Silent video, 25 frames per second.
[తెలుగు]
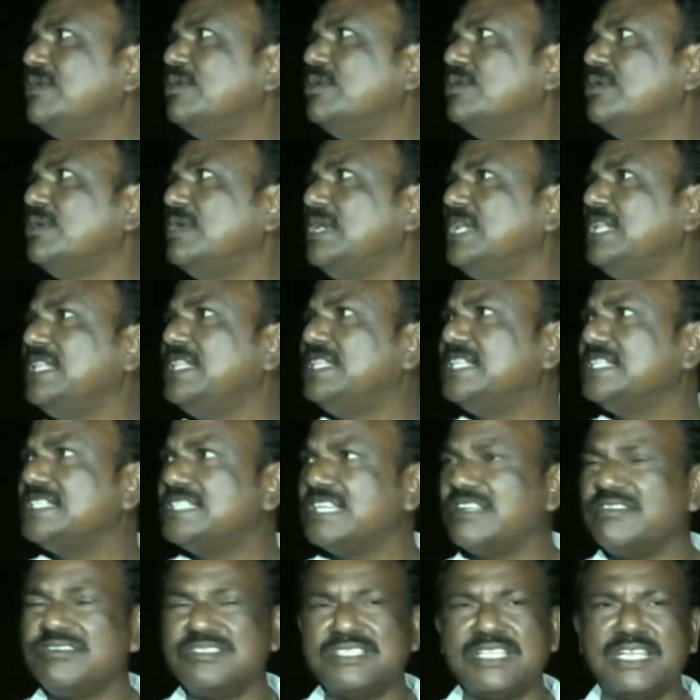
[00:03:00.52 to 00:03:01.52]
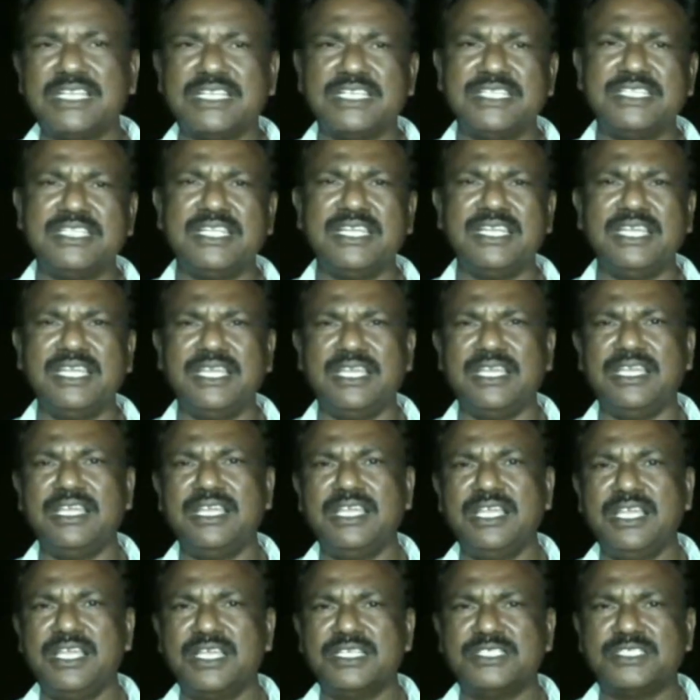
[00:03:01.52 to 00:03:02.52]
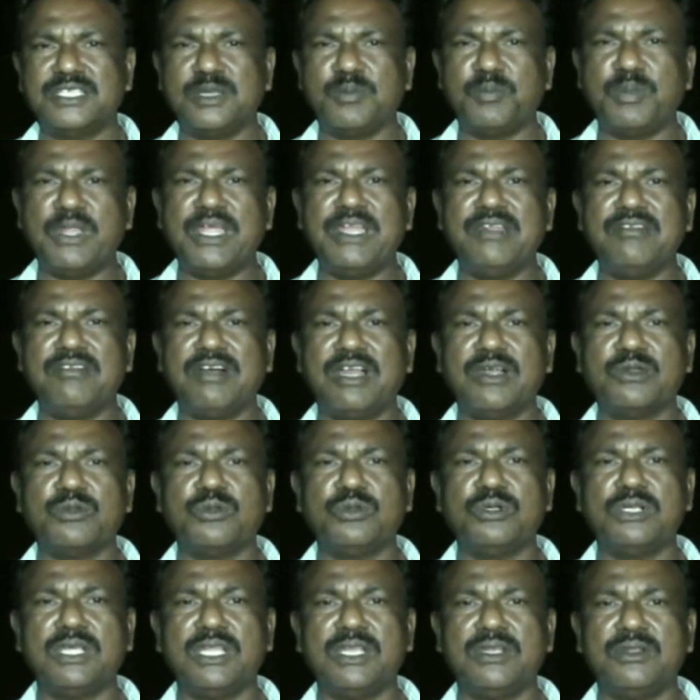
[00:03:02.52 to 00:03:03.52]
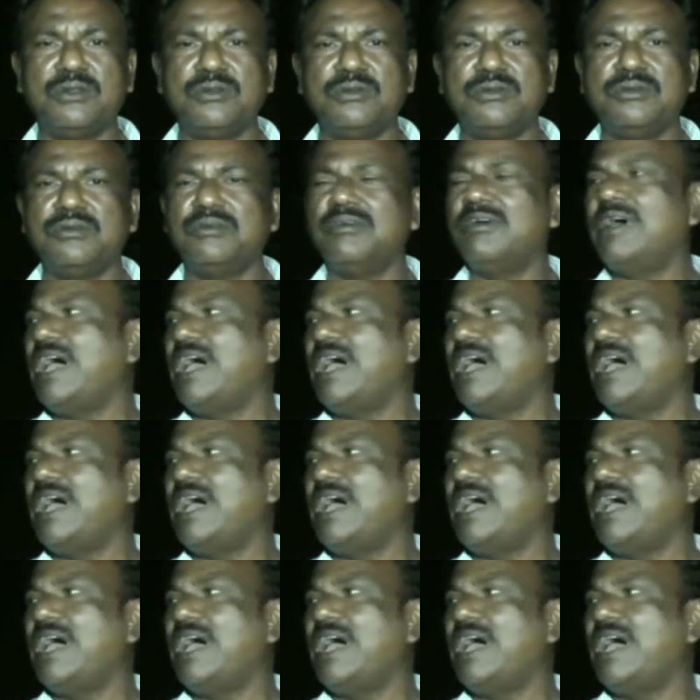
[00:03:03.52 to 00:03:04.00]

వీళ్ళు లెంతీ సర్వీసుల కిందనే సప్లైని వాడుకుంటారు